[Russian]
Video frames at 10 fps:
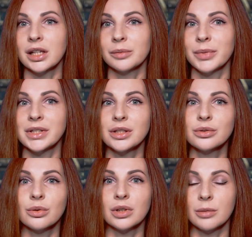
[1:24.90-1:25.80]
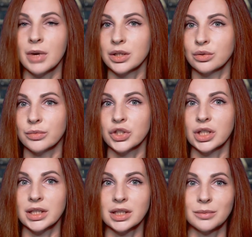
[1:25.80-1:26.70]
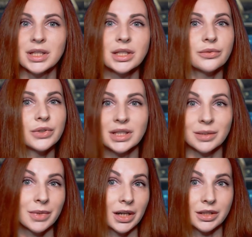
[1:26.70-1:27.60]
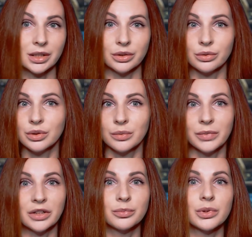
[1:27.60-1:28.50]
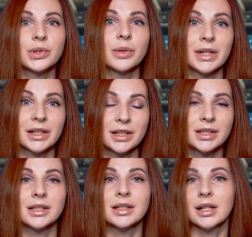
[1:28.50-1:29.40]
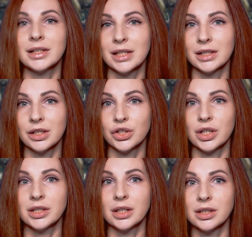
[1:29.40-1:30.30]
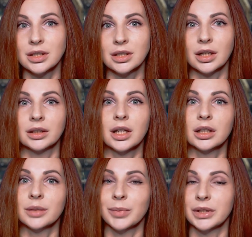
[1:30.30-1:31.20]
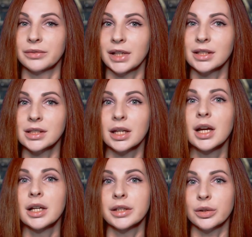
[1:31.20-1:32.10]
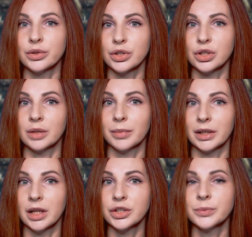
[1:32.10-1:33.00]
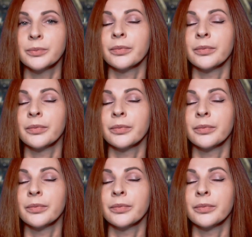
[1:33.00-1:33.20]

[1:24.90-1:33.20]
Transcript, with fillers: занял позицию около максимума 16 месяцев и не собирается ее уступать. В пользу американцев сыграла сильнейшая статистика данных по инфляции, дорозничных продаж